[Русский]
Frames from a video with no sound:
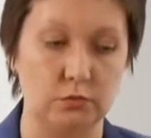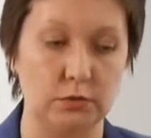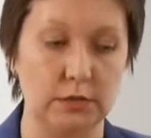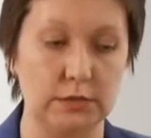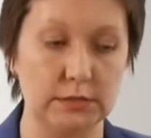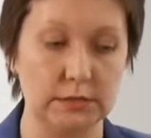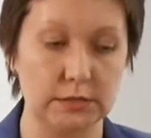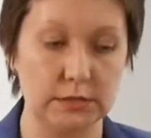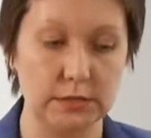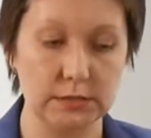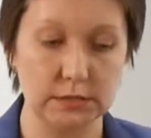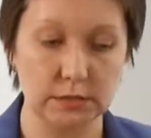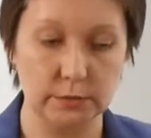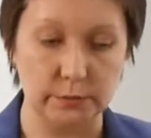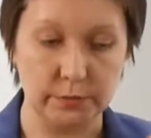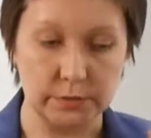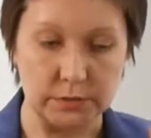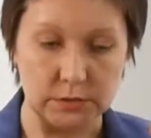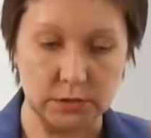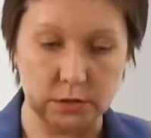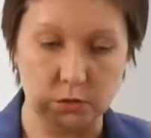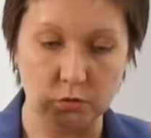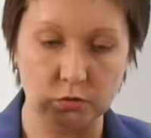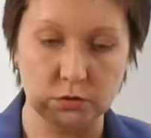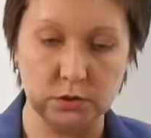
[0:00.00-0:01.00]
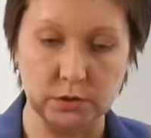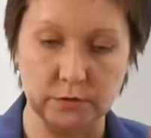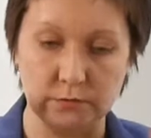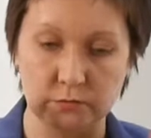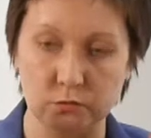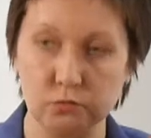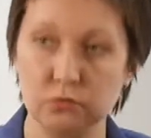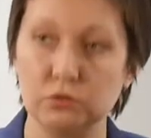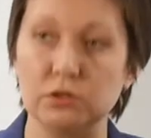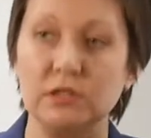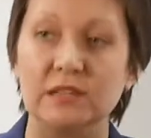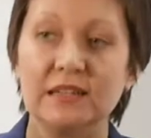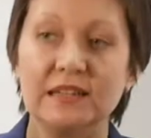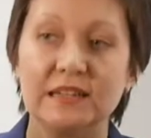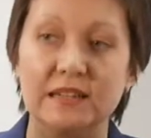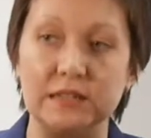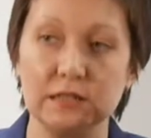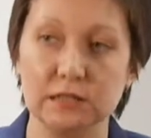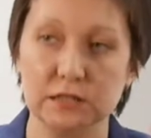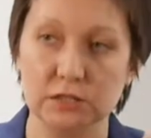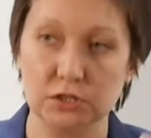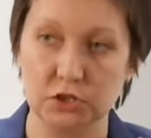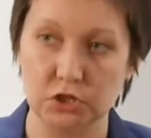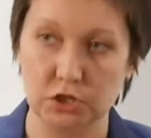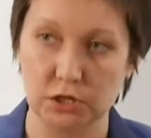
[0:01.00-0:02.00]
У нас есть определенное внутреннее
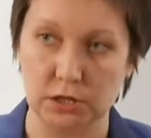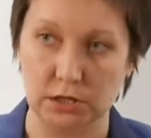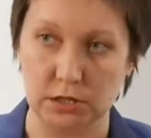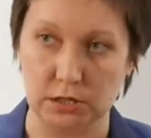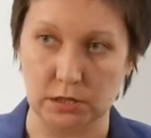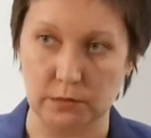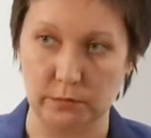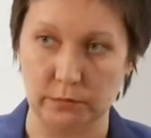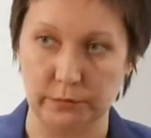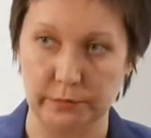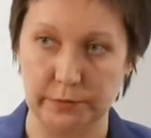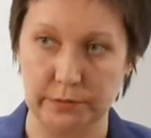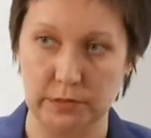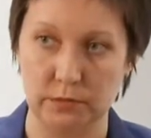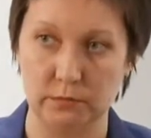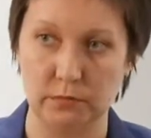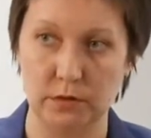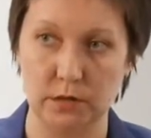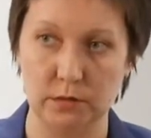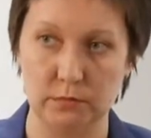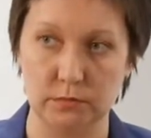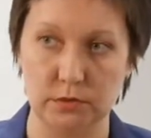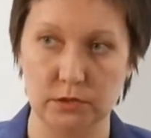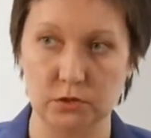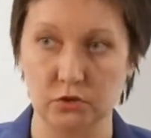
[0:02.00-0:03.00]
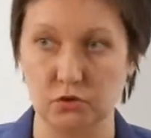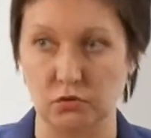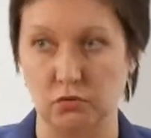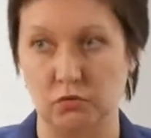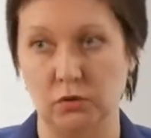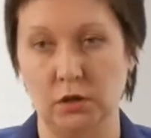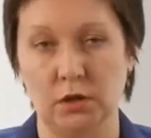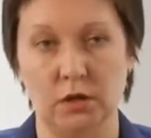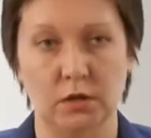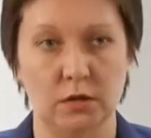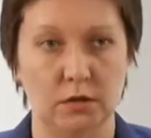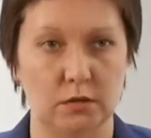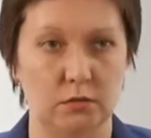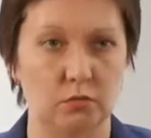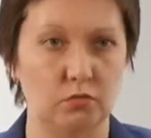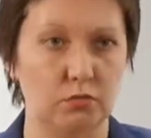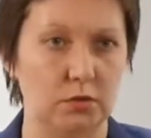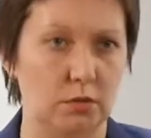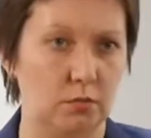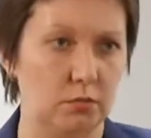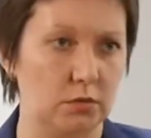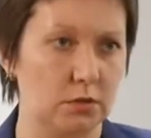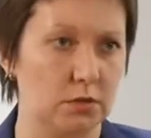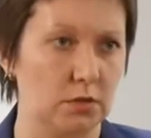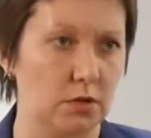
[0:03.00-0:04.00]
ограничение. Мы понимаем, да, что, ну
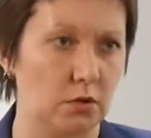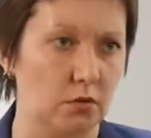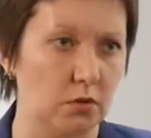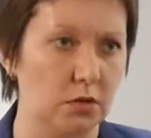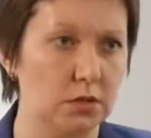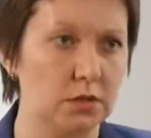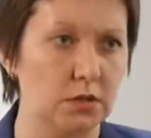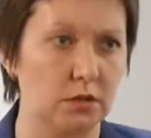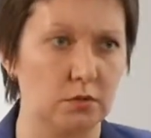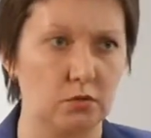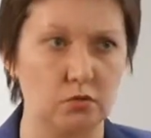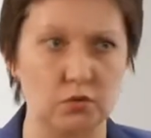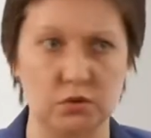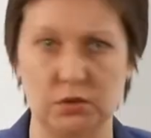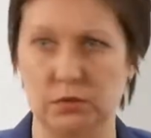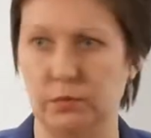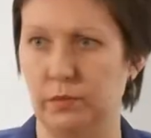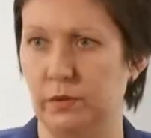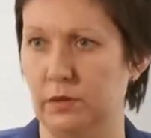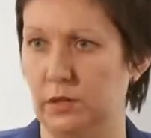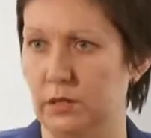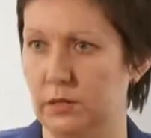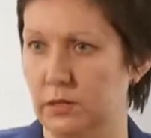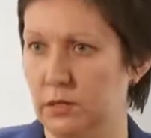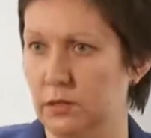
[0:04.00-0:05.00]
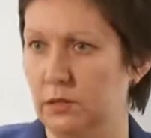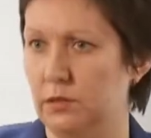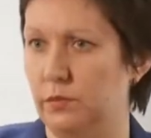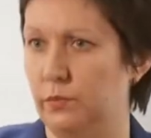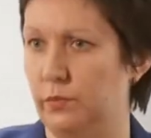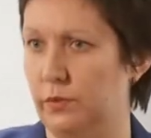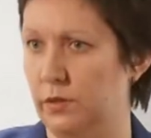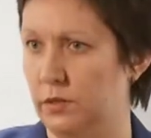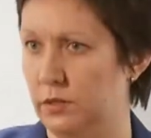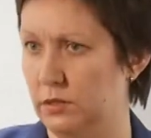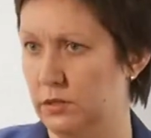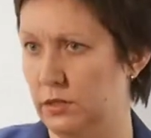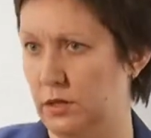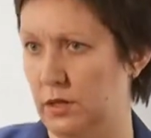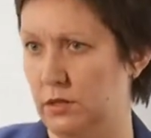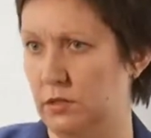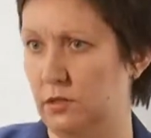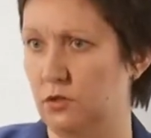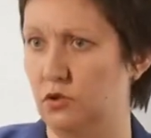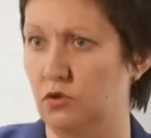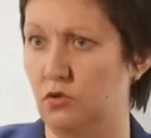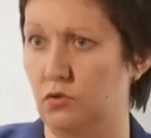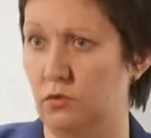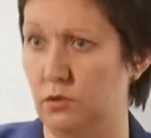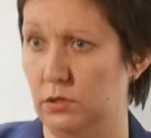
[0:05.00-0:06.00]
там, не знаю, нельзя трусы поносить и прийти
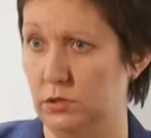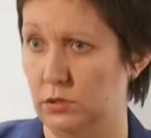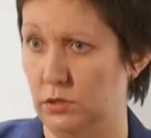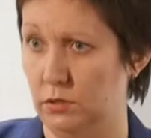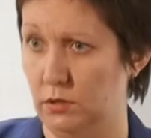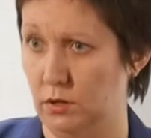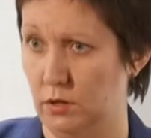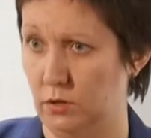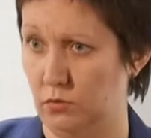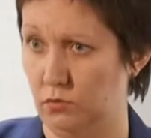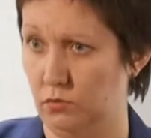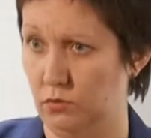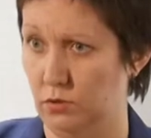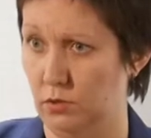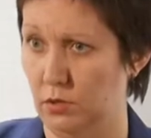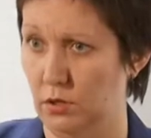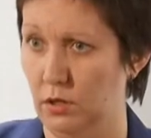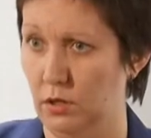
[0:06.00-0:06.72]
сказать, что натирают.